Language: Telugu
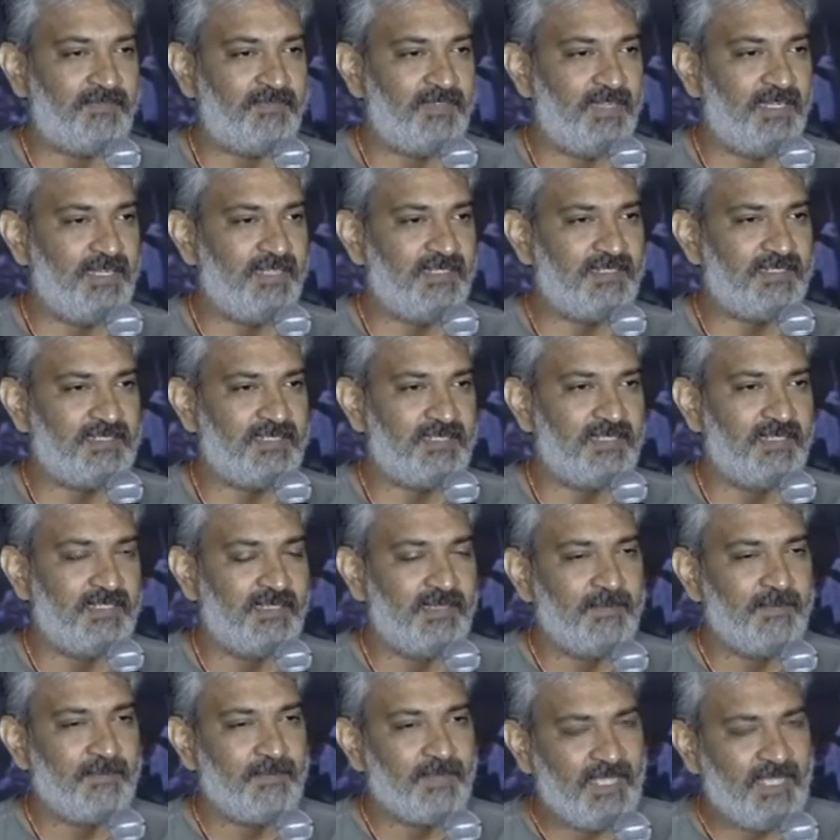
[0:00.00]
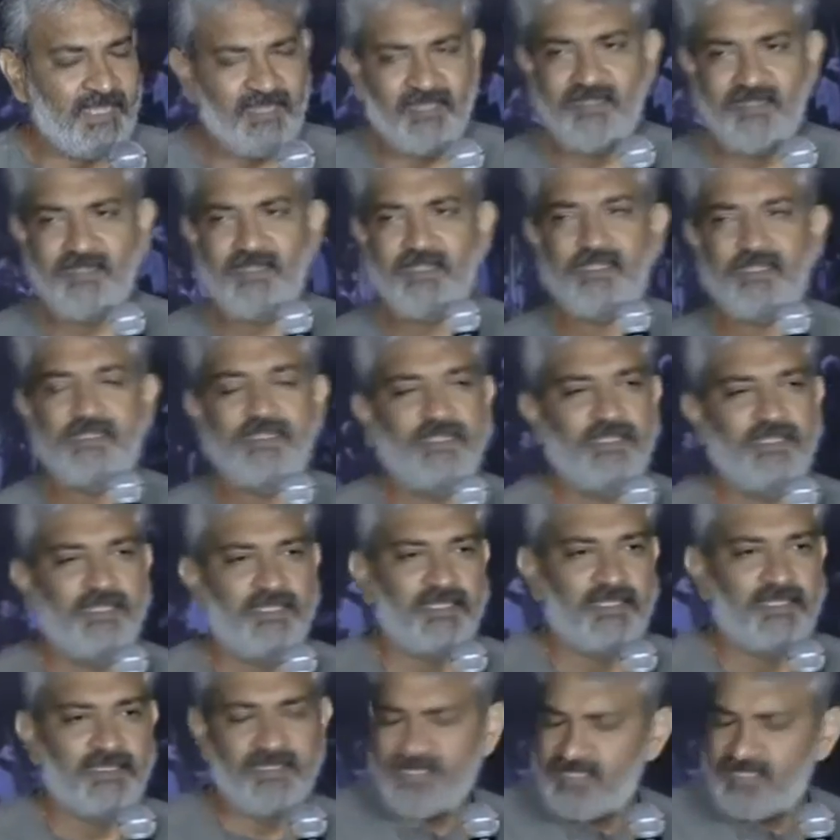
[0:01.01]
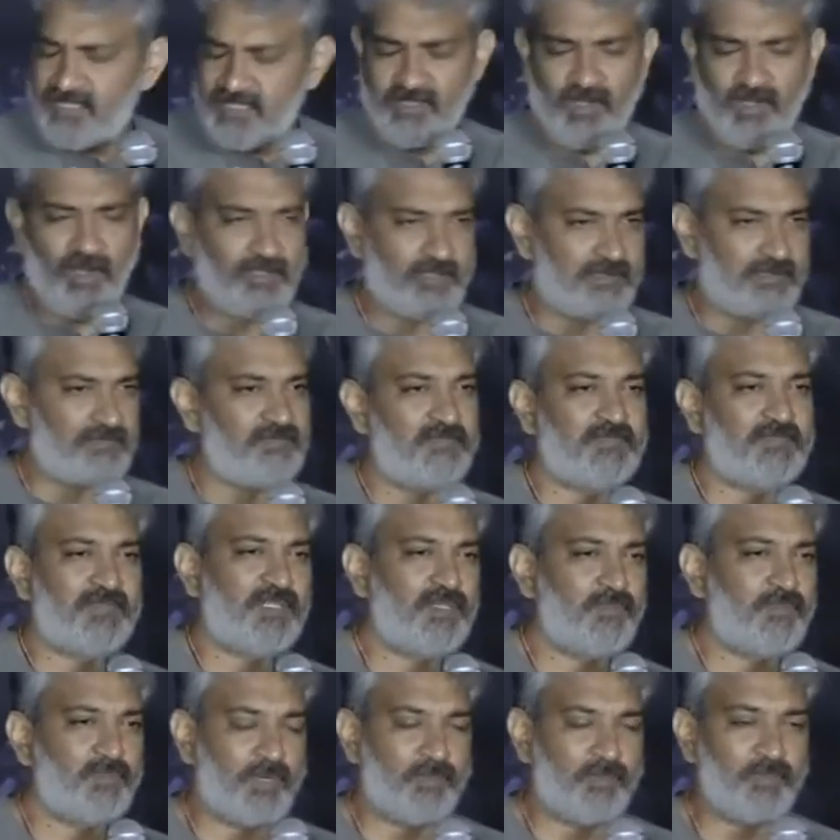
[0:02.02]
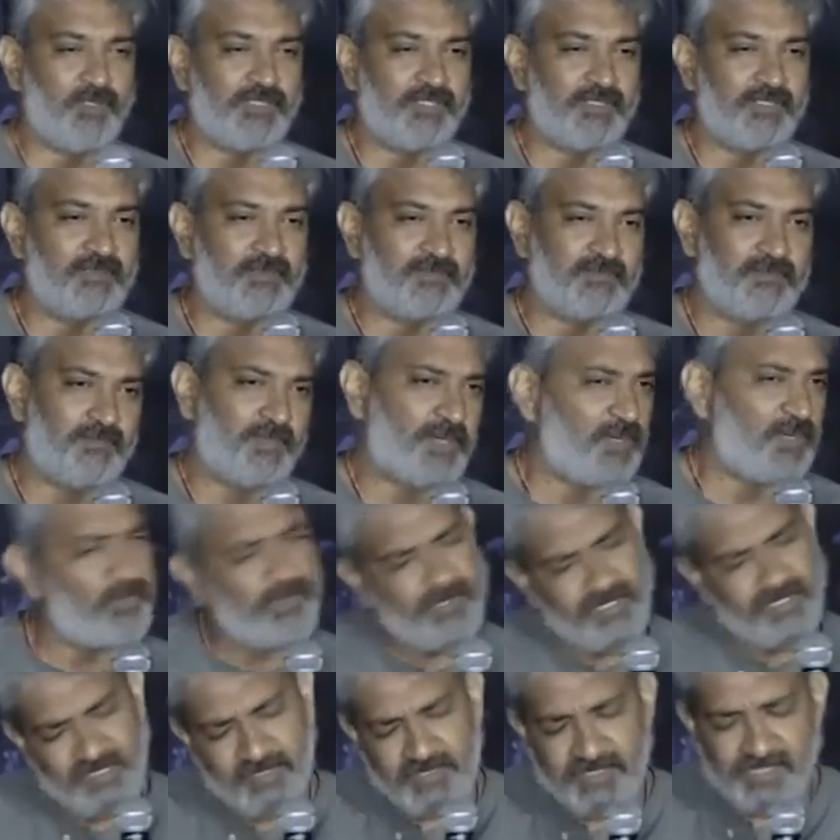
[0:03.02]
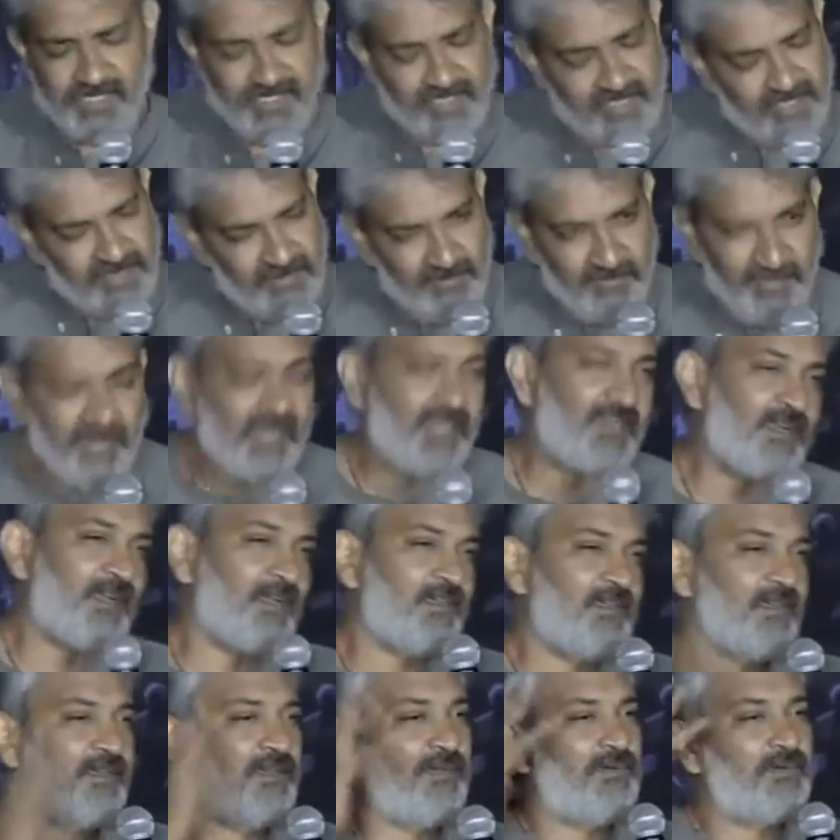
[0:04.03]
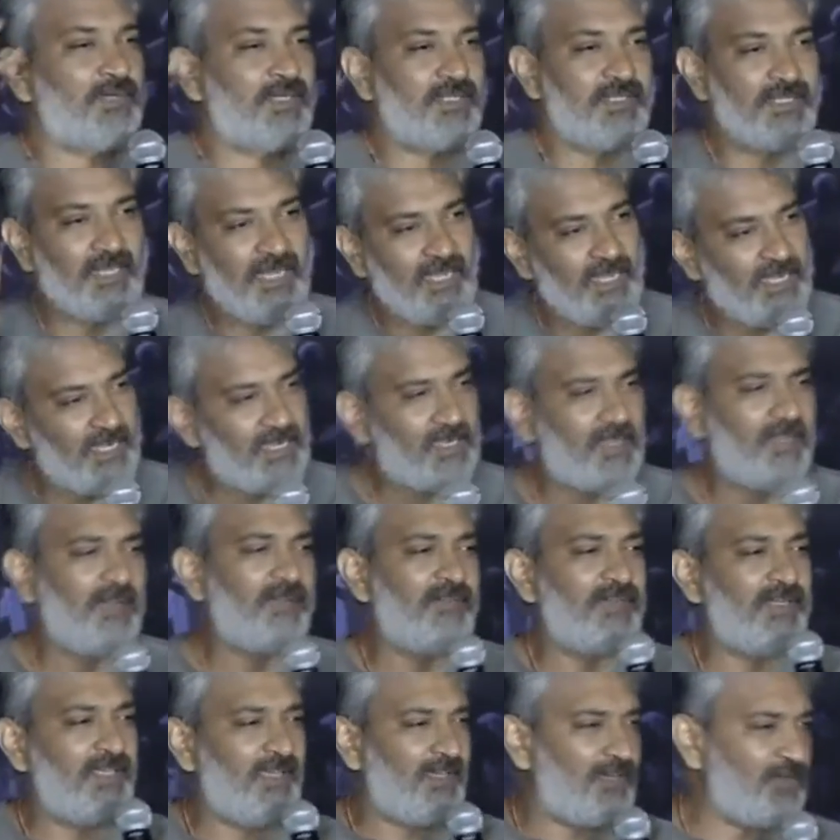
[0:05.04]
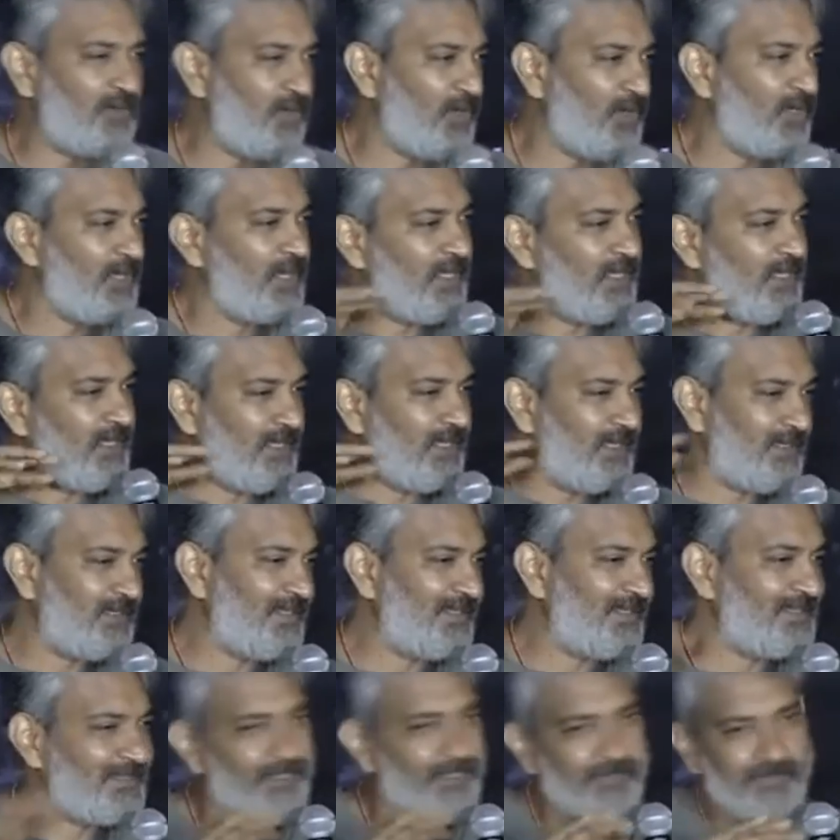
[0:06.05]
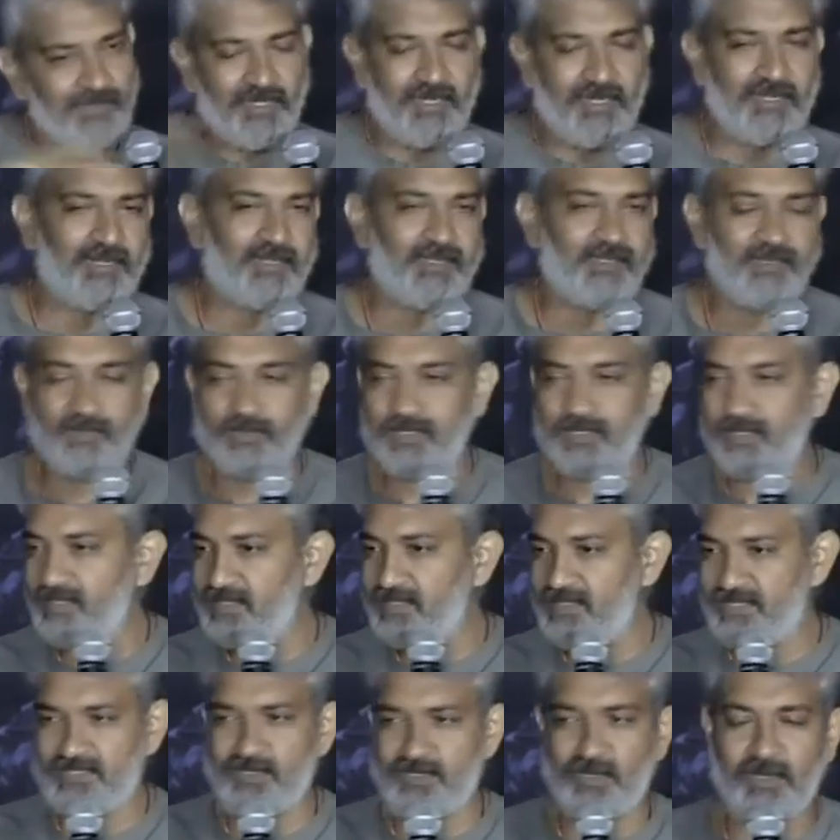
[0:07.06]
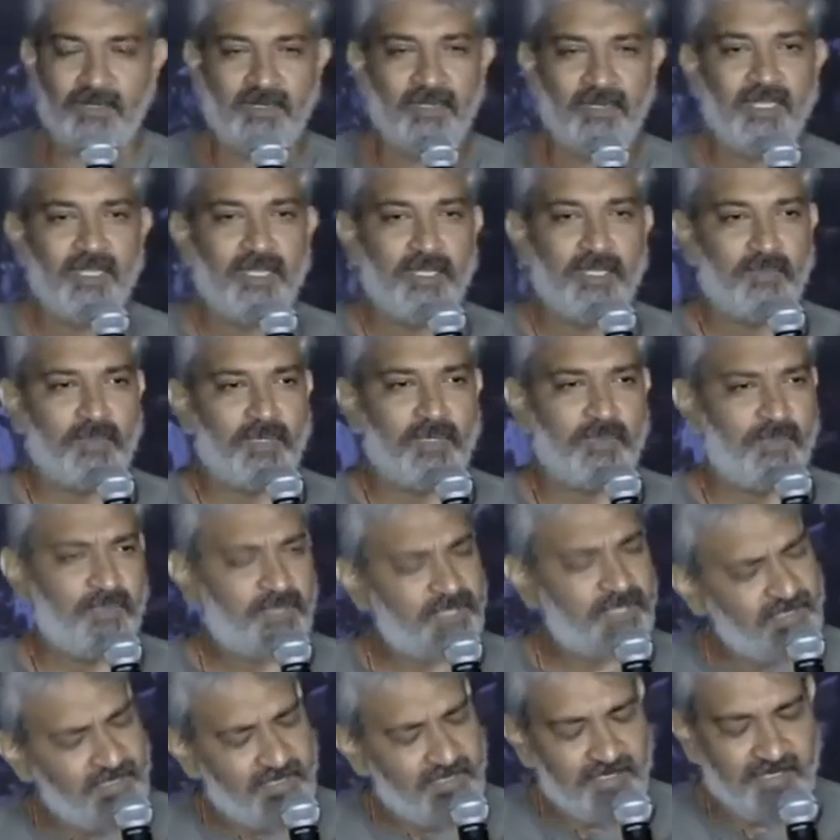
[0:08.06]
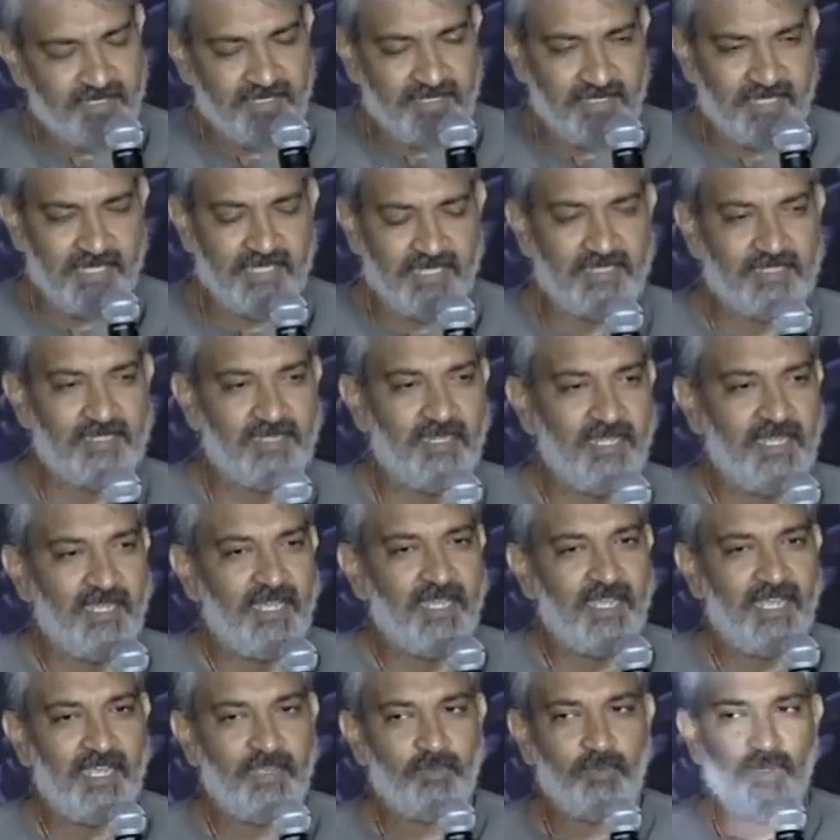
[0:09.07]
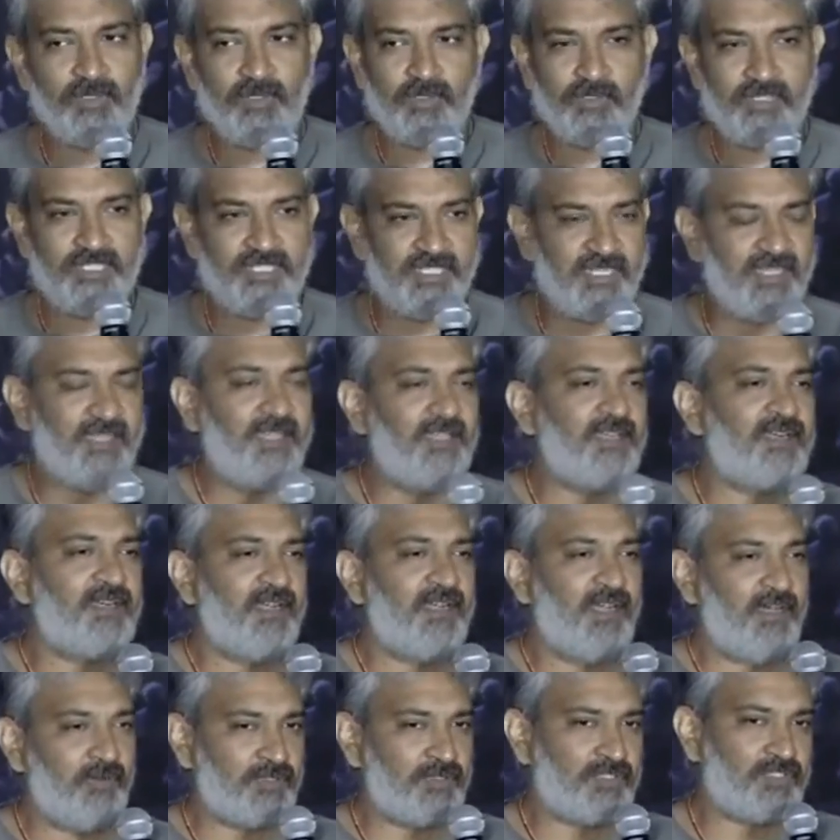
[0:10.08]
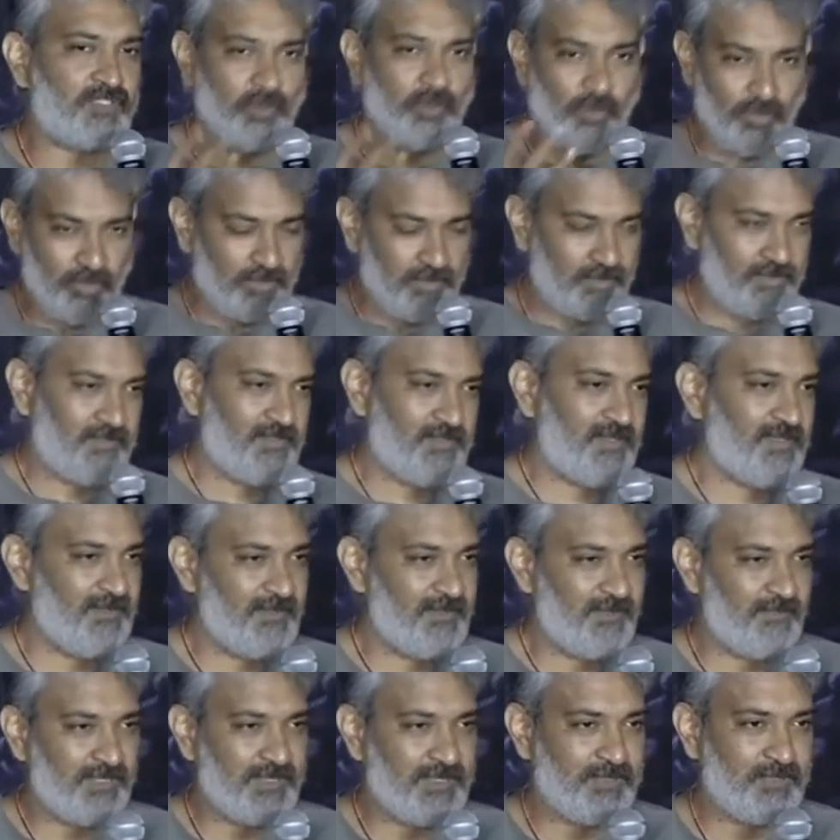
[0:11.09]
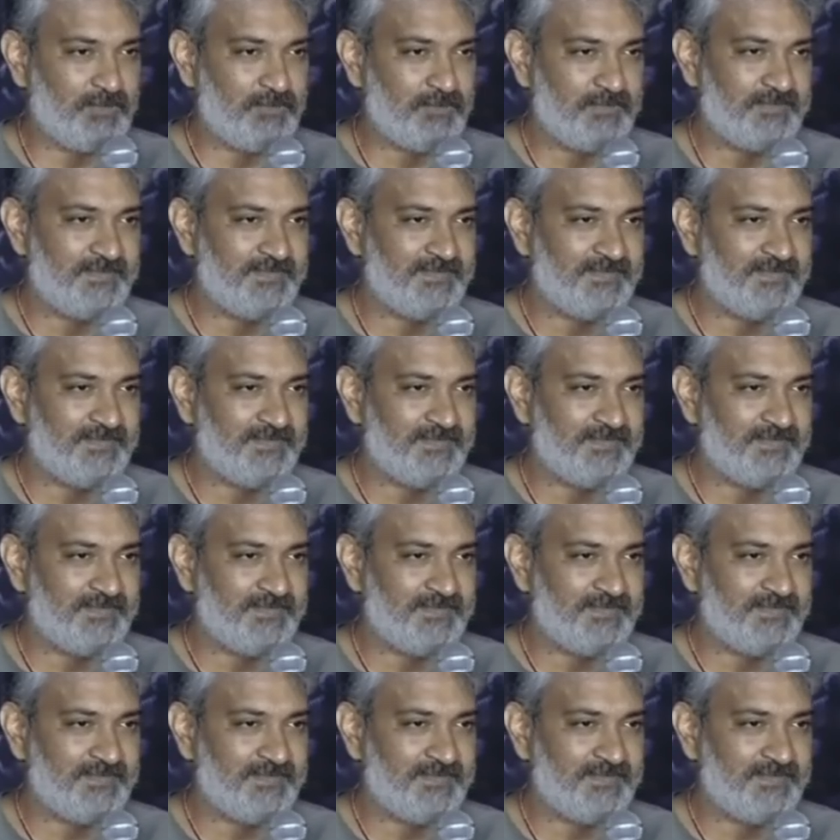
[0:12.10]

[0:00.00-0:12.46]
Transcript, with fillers: ఫీలింగ్స్ అండ్ దిస్ ఈజ్ నాట్ ప్రమోషన్ ప్రమోషన్ చేసేది వేరే రకంగా ఉంటుంది ఆ హడావిడి ఆ గోల అదంతా వేరే రకంగా ఉంటుంది దిస్ ఇస్ నాట్ ప్రమోషన్ దిస్ ఇస్ జస్ట్ ఐ వాంట్ టు షేర్ అవర్ సోల్ విత్ యూ